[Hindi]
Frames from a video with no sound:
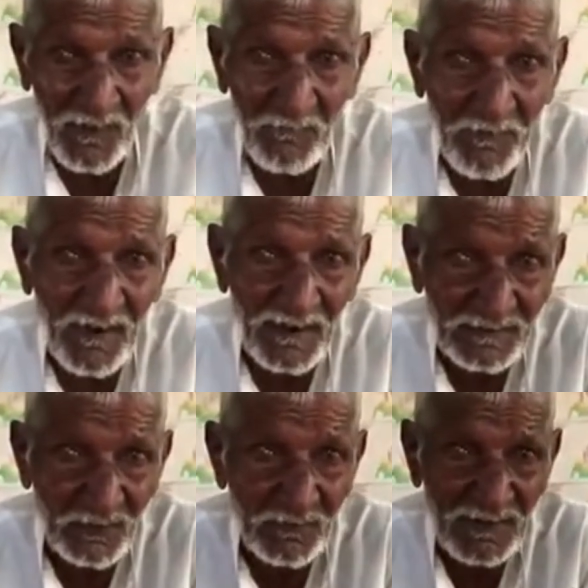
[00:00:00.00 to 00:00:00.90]
माँ बापा
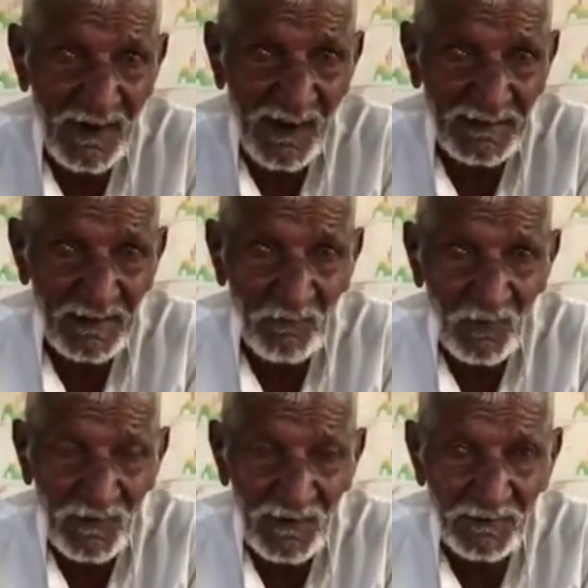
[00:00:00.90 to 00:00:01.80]
का लाए थे
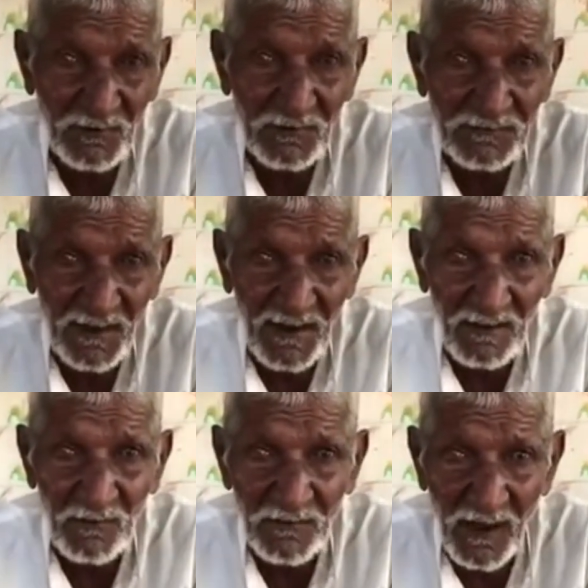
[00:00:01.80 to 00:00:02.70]
बोल रहे झूठ जरा
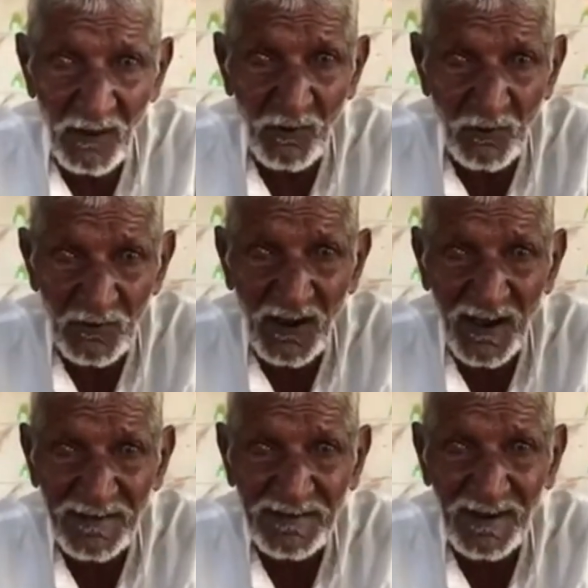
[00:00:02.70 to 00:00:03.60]
कोई ना खून
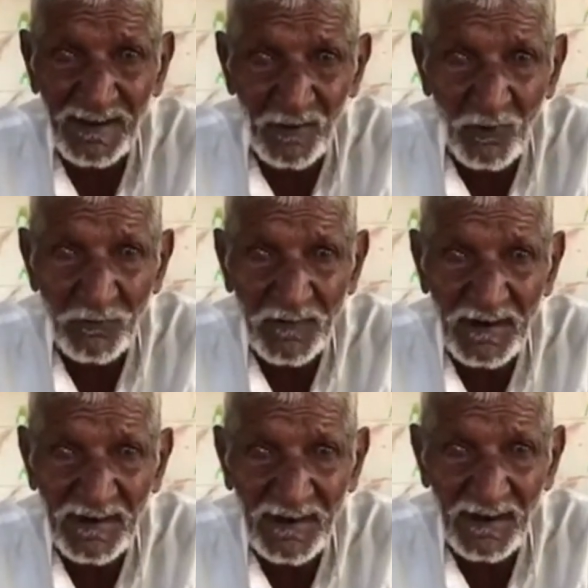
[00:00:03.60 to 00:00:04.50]
खा लिया लहू
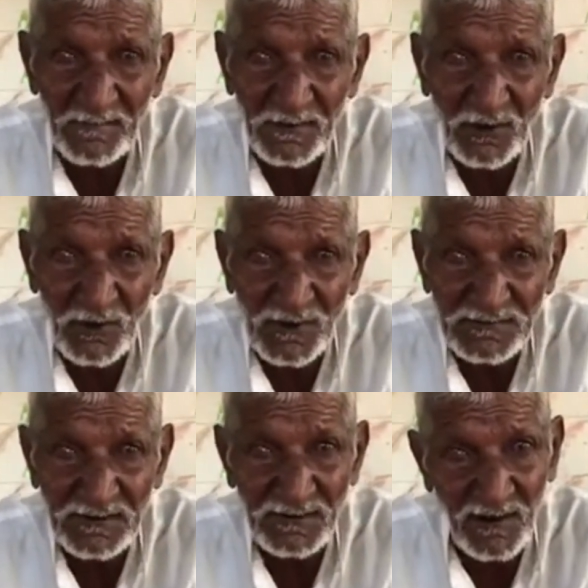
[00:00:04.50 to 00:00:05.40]
पी लिया बचो तो
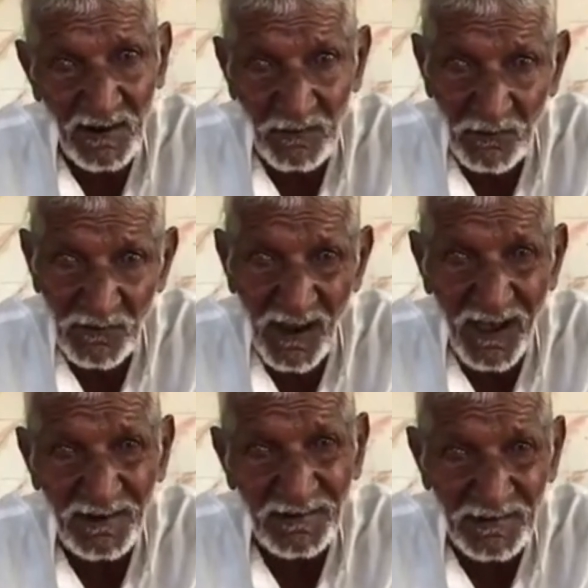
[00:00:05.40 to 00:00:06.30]
कति सरा कोई ना
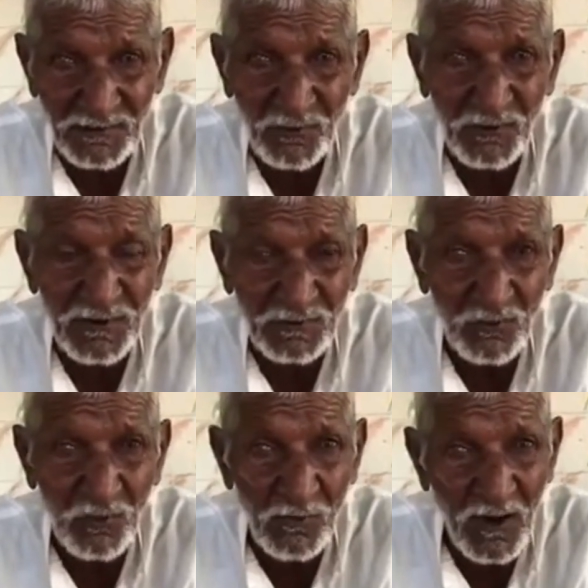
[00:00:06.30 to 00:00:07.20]
अल्ले सूखे
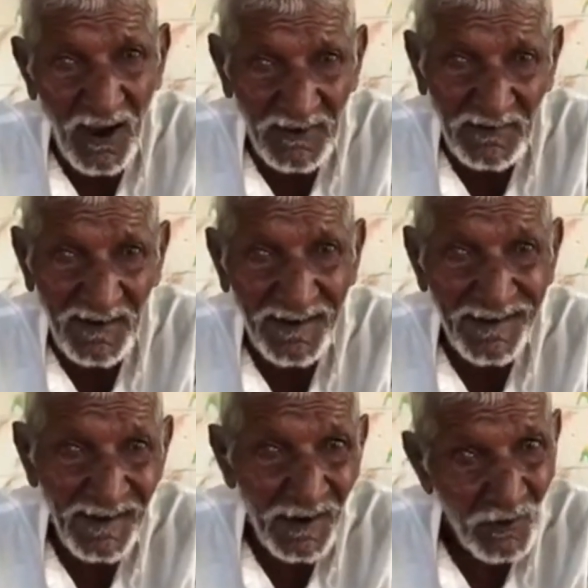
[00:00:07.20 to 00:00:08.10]
टूक बगाए दे
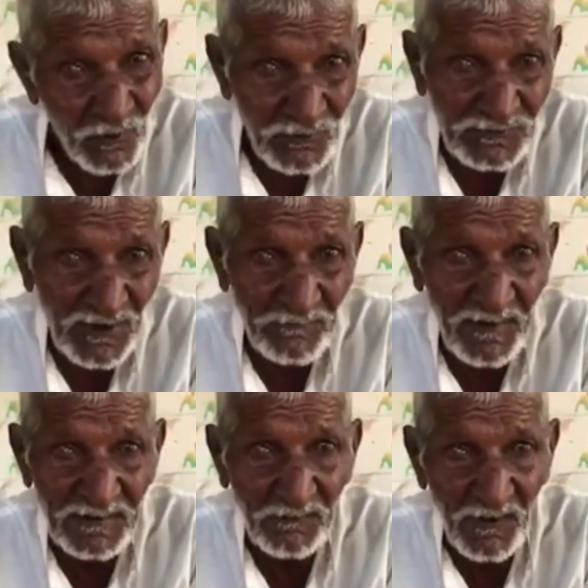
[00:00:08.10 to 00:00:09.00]
उन
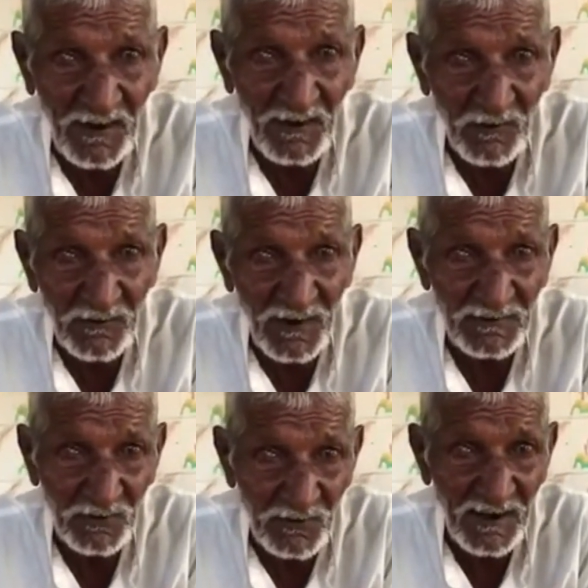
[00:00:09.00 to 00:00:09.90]
पेट भर है कोई
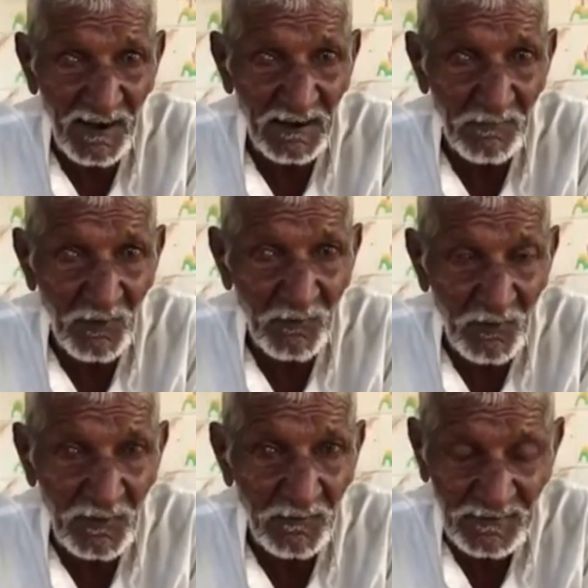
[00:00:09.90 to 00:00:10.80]
ना छोरिया की बहू
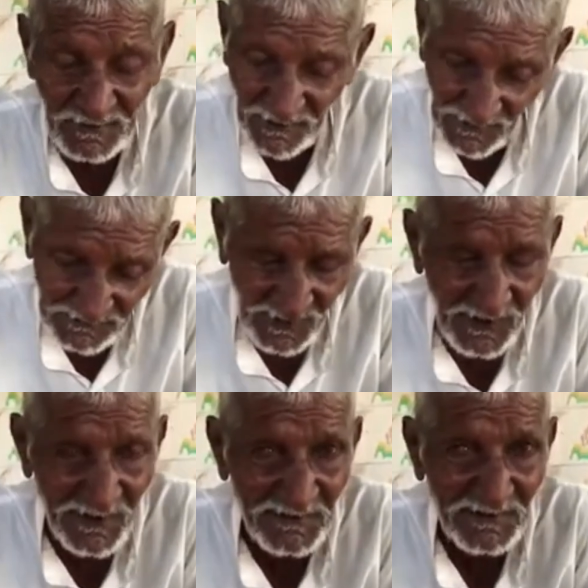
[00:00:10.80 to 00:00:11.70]
भूल बिशर के
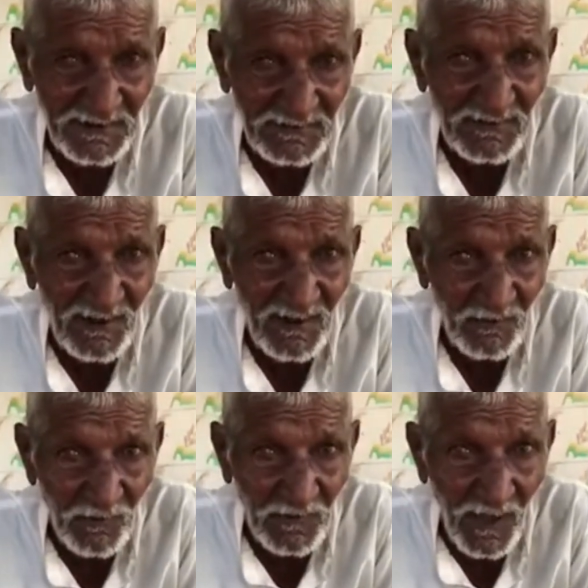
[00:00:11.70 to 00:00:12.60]
चरने शीश दर
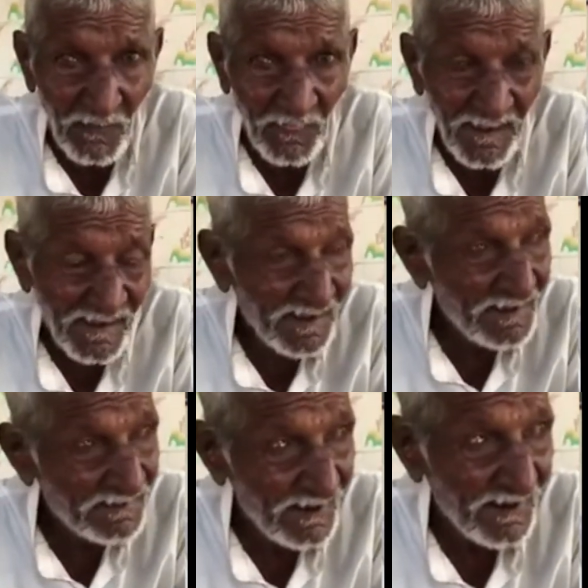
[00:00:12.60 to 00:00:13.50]
है कोई ना
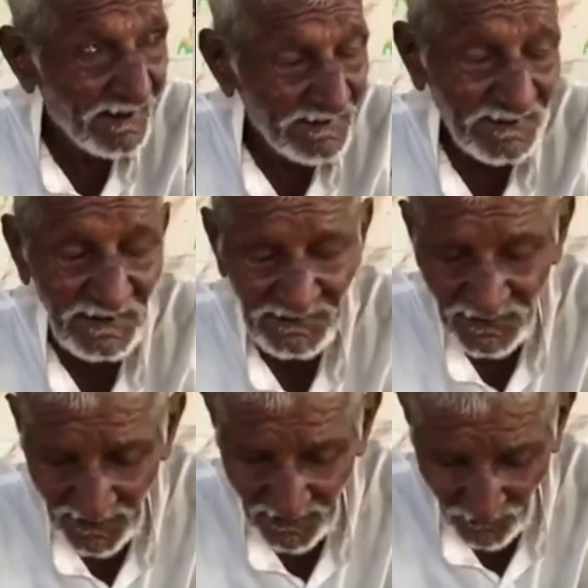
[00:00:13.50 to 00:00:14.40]
चरने शीश